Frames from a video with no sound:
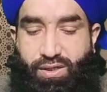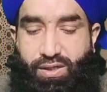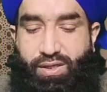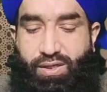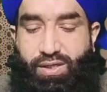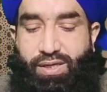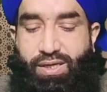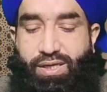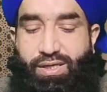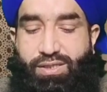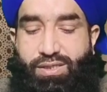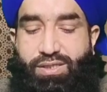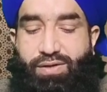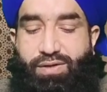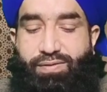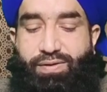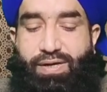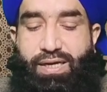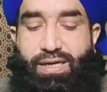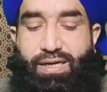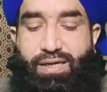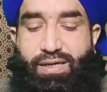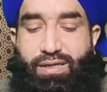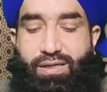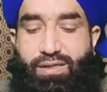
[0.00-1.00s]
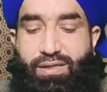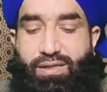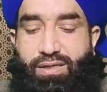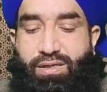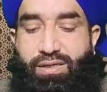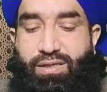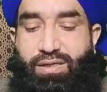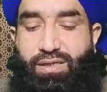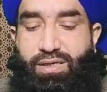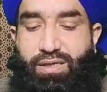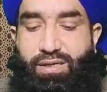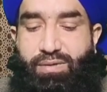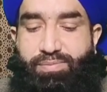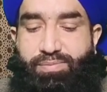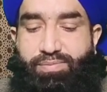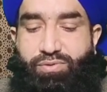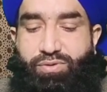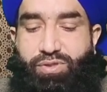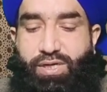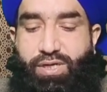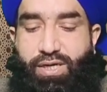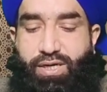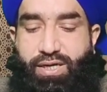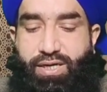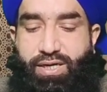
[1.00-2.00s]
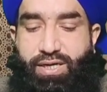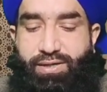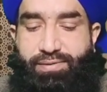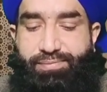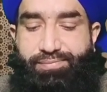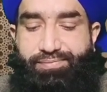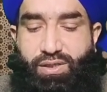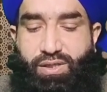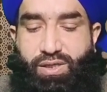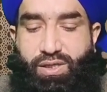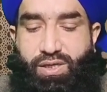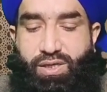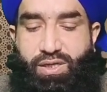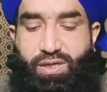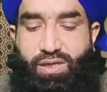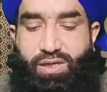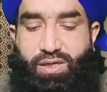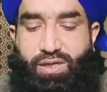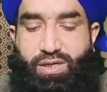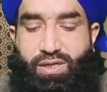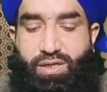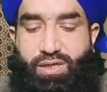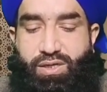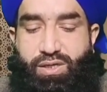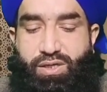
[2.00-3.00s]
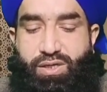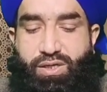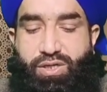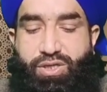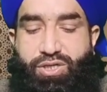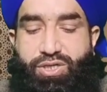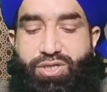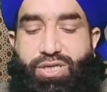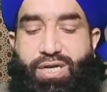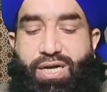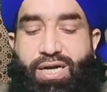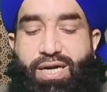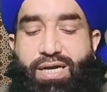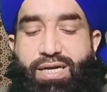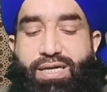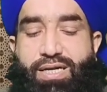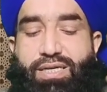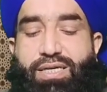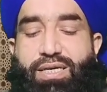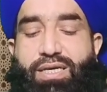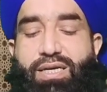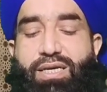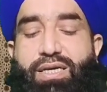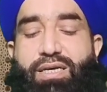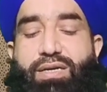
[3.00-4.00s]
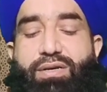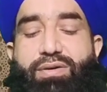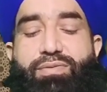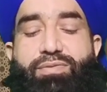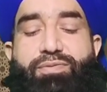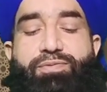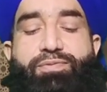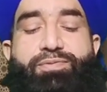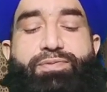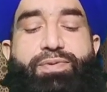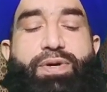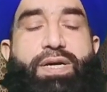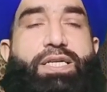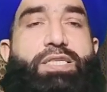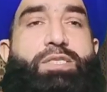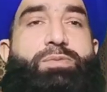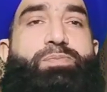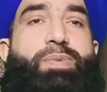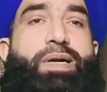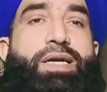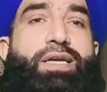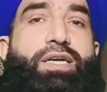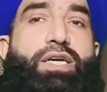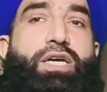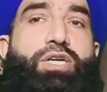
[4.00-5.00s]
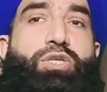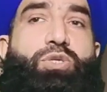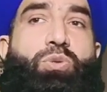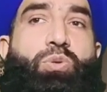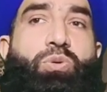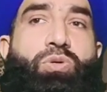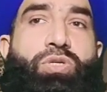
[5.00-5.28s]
एक सवाल ये पूछा गया कि इशा के फ़र्ज़ पढ़कर सो